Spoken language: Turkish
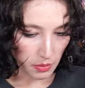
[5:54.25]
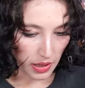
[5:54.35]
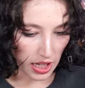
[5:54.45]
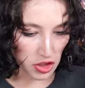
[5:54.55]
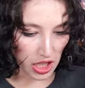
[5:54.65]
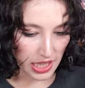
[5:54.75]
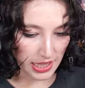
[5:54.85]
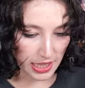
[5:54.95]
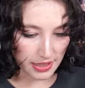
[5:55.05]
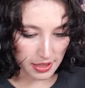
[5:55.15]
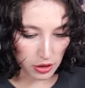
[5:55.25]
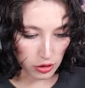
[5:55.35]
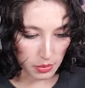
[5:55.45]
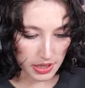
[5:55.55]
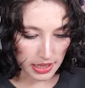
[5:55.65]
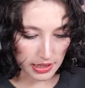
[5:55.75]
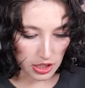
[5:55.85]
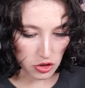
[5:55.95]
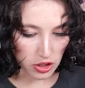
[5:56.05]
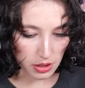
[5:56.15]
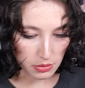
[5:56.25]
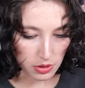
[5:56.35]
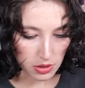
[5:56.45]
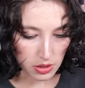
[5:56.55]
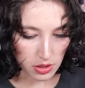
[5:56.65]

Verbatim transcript: bazı şeylerin anahtarı olabilir arkadaşlar bu.